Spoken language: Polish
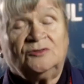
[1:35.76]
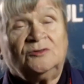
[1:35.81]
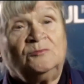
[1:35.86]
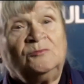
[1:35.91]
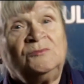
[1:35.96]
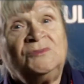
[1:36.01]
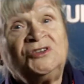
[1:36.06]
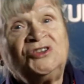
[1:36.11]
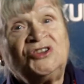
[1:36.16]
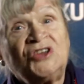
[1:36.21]

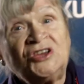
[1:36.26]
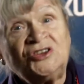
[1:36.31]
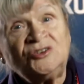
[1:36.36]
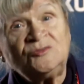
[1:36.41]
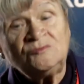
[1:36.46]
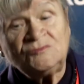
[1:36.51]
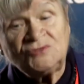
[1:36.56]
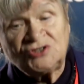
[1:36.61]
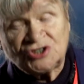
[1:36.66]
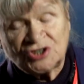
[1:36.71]

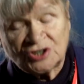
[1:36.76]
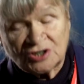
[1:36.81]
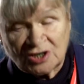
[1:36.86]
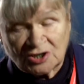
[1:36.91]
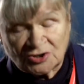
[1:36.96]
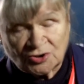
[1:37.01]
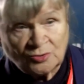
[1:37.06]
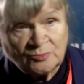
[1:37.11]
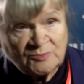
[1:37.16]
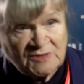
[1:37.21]
Mniej mi się
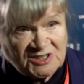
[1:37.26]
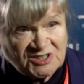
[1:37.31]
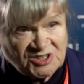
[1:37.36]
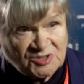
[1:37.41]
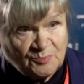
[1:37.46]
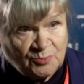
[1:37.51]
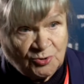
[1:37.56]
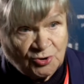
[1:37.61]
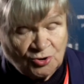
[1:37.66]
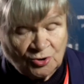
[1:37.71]

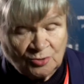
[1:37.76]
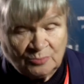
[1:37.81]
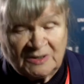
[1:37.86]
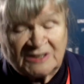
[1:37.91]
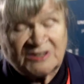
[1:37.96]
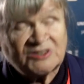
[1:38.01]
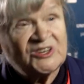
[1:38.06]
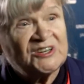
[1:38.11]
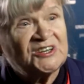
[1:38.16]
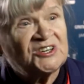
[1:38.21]
natomiast podoba
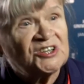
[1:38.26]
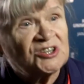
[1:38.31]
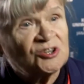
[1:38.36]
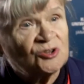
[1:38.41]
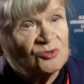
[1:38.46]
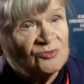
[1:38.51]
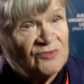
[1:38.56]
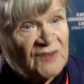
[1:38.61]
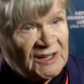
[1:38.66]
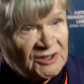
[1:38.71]

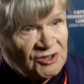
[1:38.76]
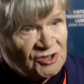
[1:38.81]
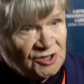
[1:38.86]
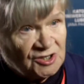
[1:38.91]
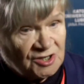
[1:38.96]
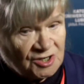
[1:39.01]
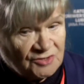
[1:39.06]
dekretowanie